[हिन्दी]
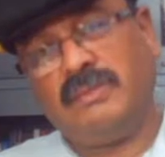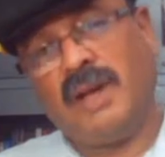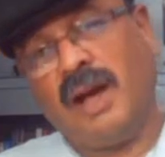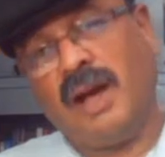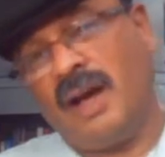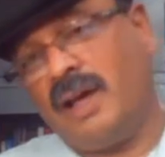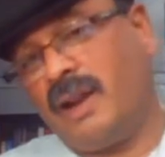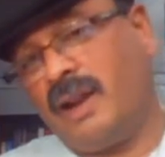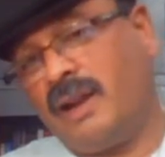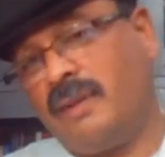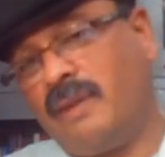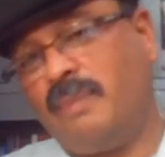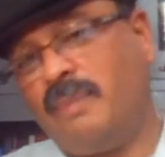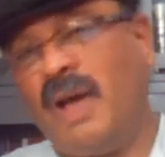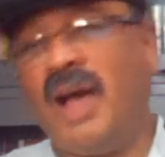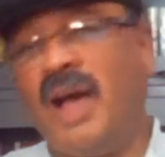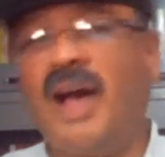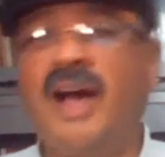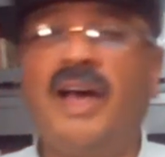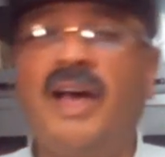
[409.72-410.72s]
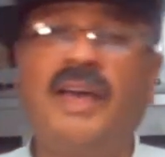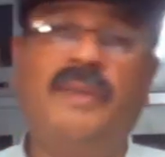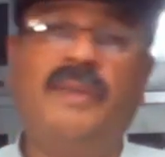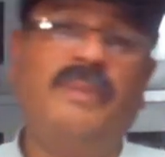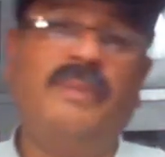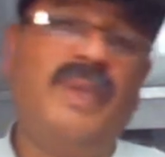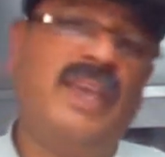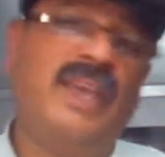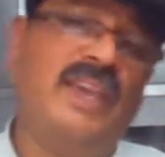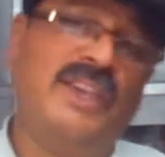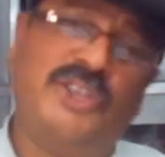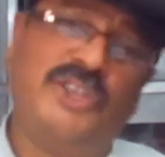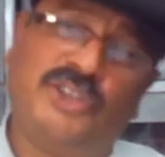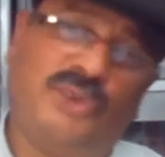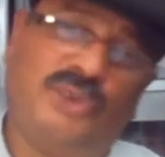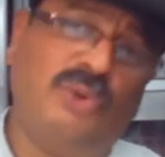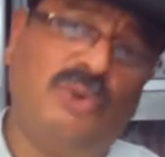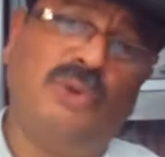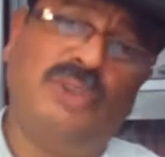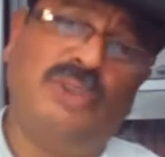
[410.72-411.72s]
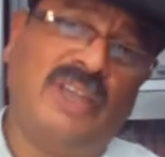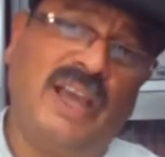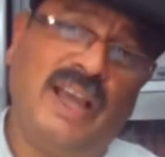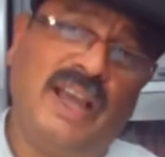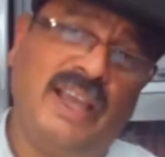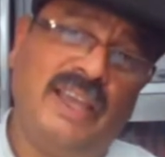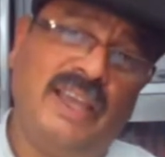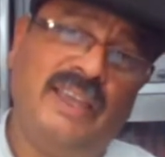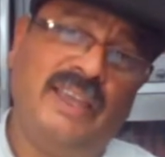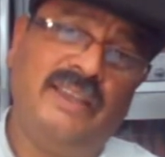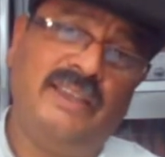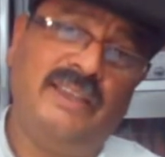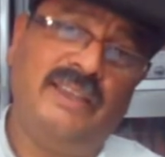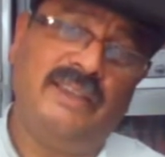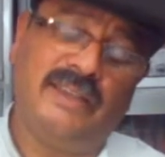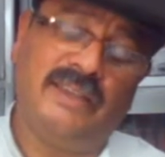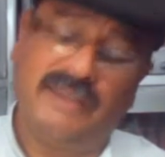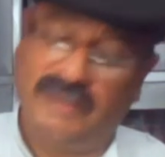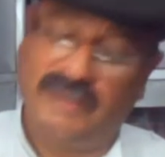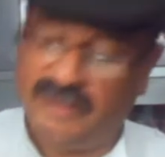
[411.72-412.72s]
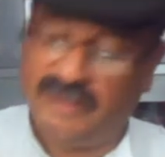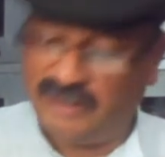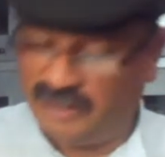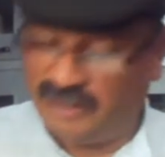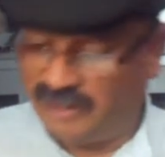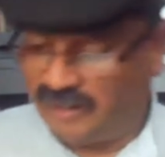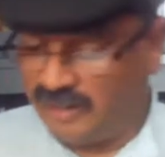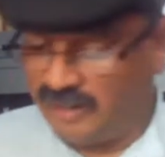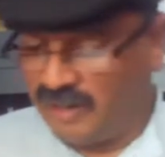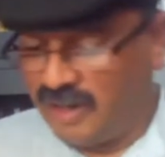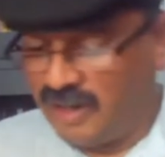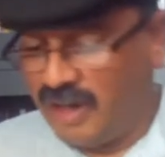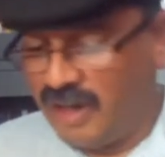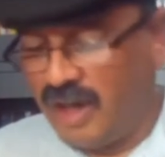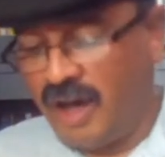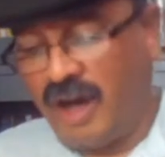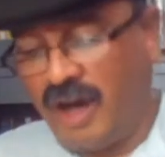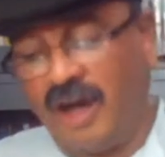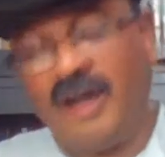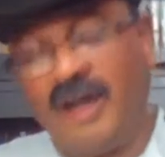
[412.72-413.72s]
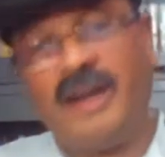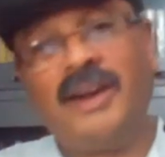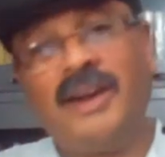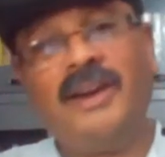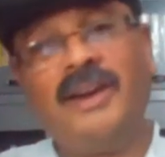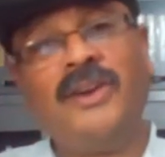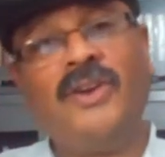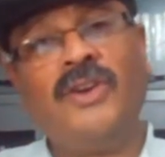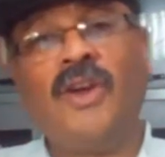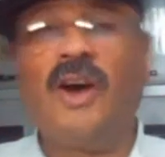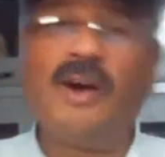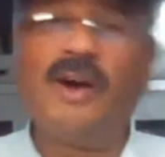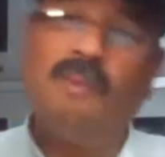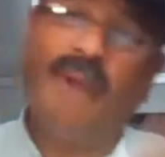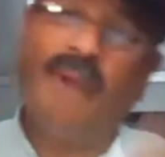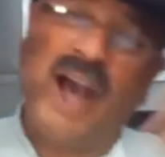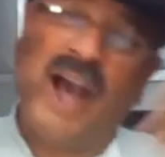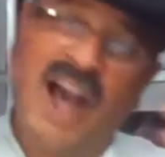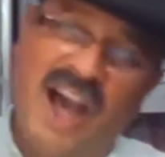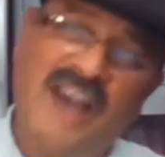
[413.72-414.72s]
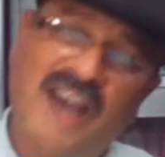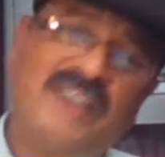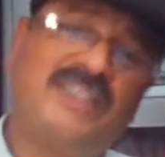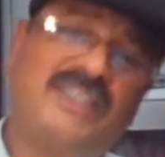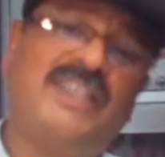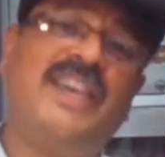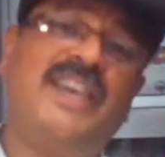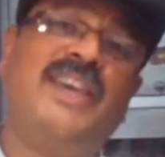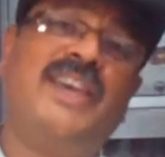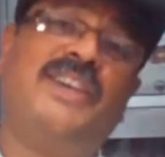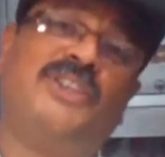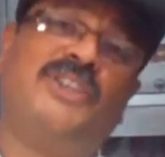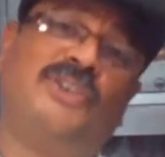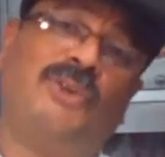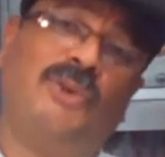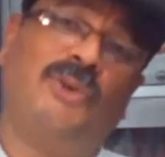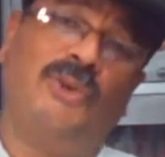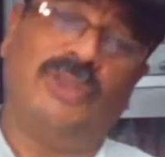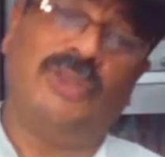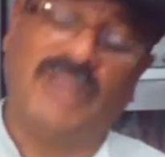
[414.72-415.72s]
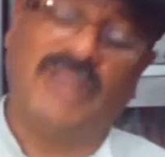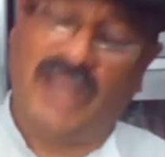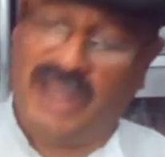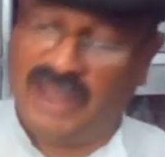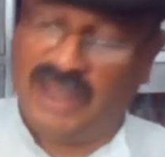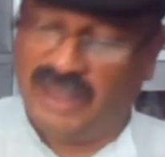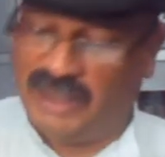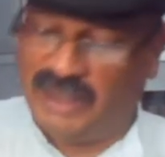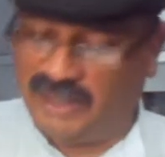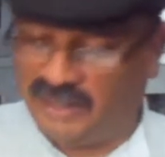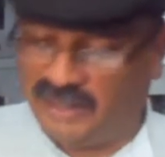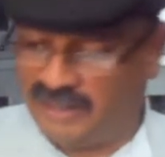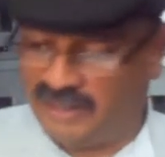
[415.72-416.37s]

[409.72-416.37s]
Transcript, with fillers: हर बहार में इश्क होता है हर नौ बहार से इश्क होता है